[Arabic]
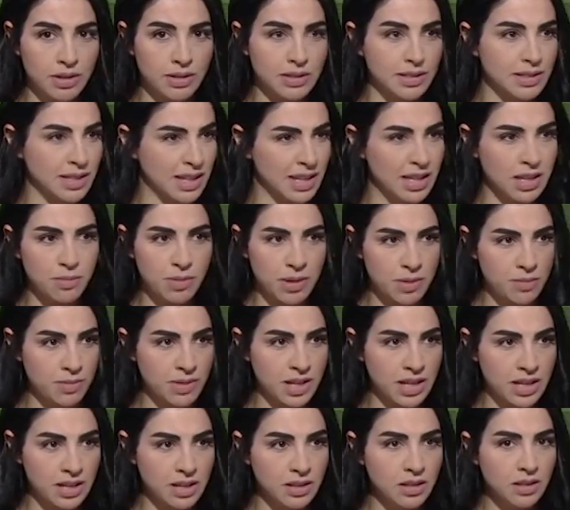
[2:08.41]
صغيرة
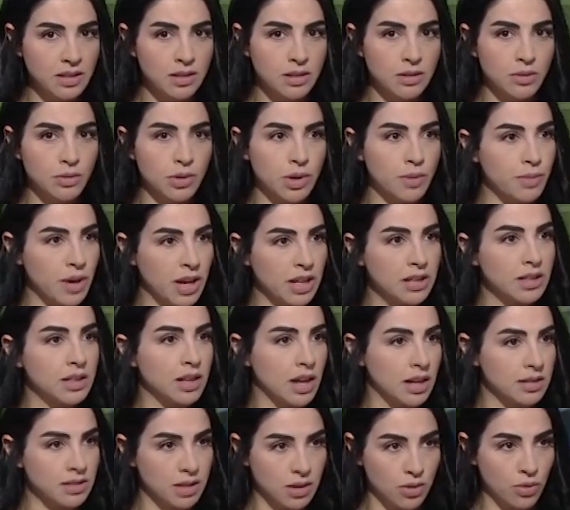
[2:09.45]
بلبنان وربحت
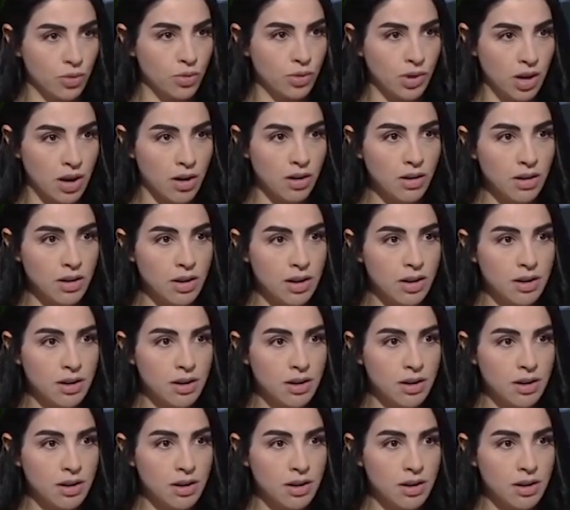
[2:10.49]
طلعت الأولى